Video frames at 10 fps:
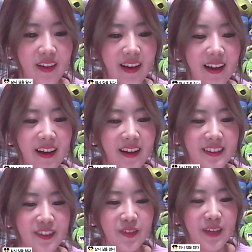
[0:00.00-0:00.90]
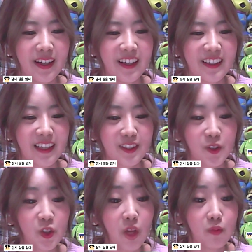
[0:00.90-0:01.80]
아 정말 나
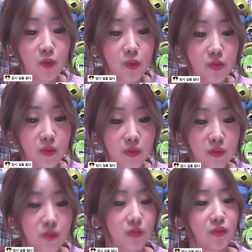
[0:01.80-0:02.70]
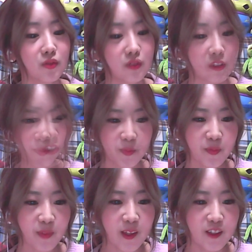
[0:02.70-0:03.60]
트로트 안 불렀어.
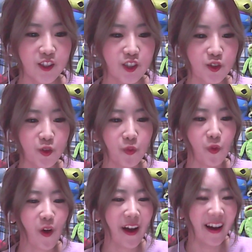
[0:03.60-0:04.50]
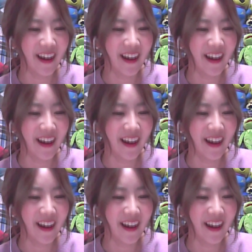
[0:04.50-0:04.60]
시집은 뭐야?